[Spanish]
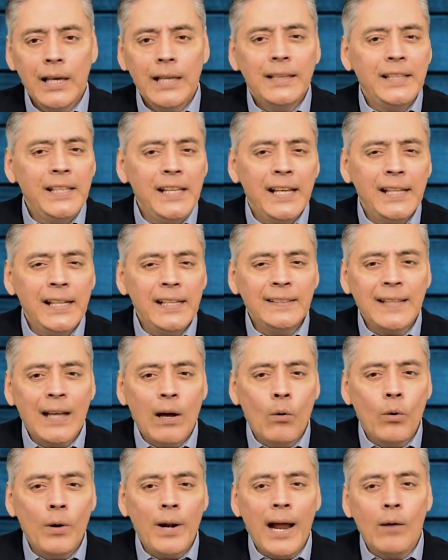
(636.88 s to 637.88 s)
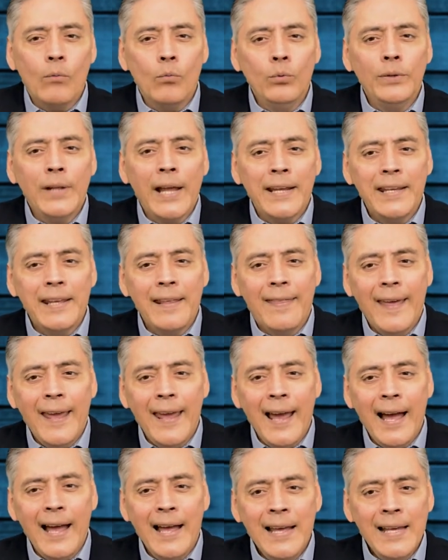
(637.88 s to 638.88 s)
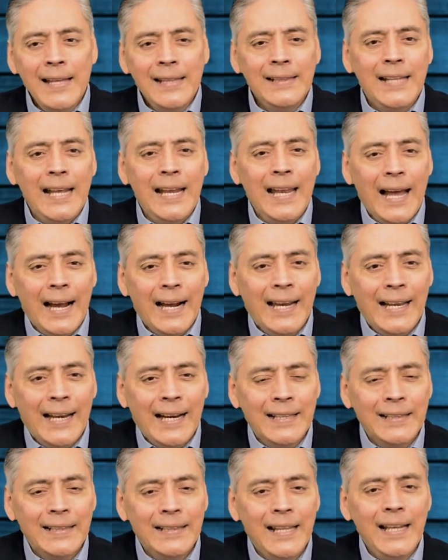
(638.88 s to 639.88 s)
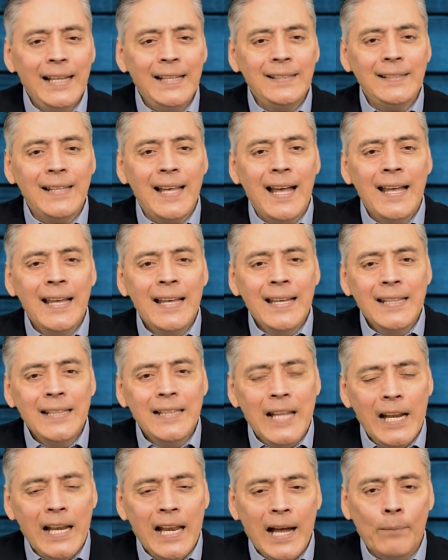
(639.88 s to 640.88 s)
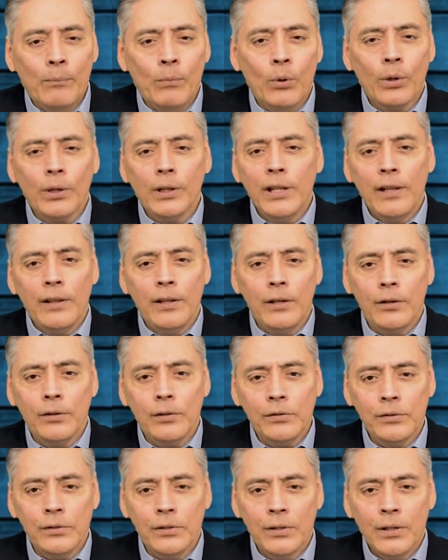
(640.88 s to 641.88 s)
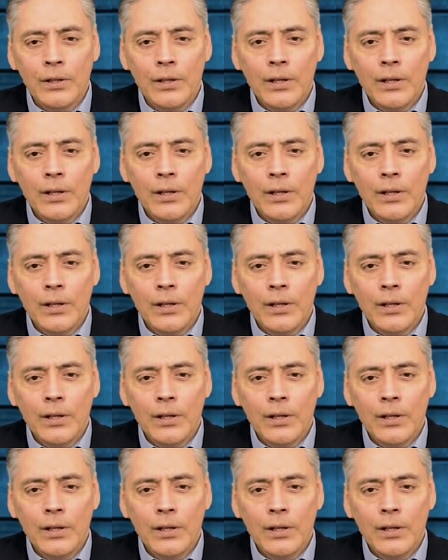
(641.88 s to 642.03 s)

¿Tienes ahora una idea de la grandeza del amor de Dios?